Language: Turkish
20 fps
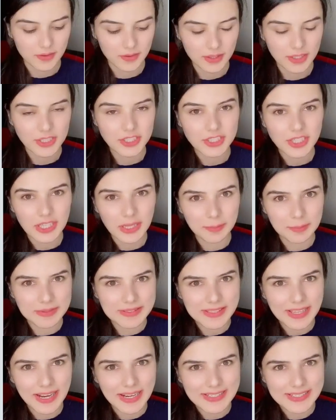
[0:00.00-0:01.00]
İnşallah
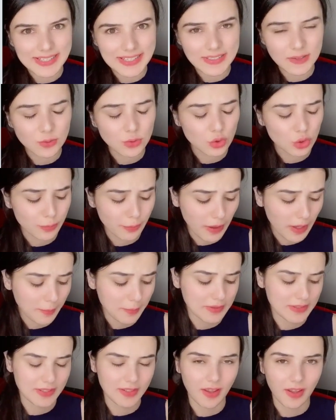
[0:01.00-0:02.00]
bitter değildir çünkü
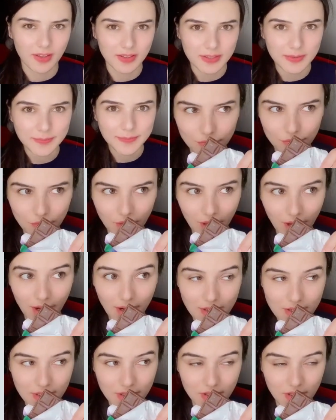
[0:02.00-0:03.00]
bakmadan aldım.
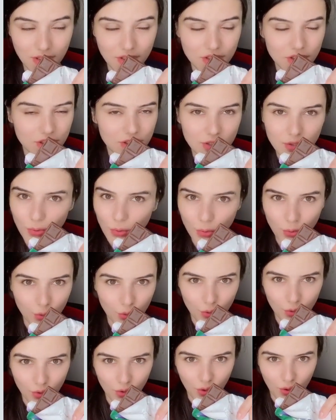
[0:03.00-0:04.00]
Gerçekten aşırı
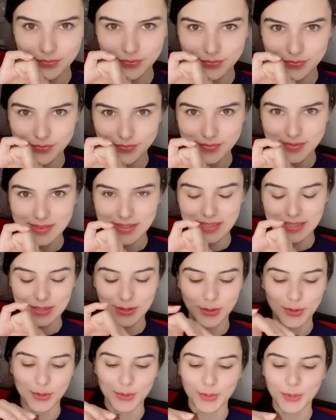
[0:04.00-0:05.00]
yoğun kokuyor.
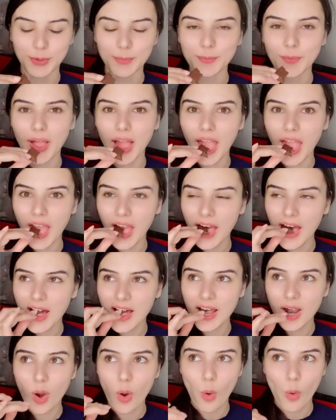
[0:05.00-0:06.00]
Deniyorum.
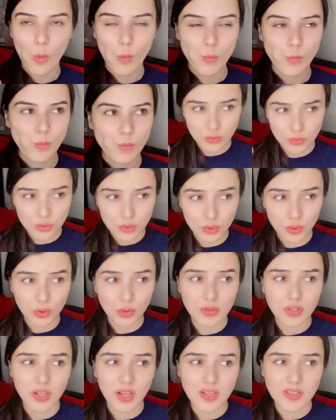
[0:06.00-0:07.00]

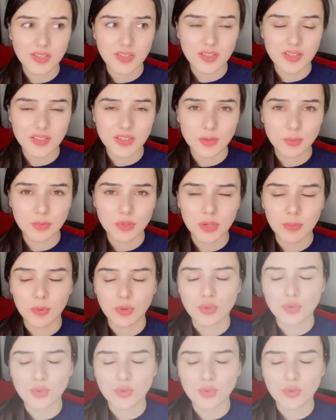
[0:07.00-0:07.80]
Çikolata hastasıyımdır ama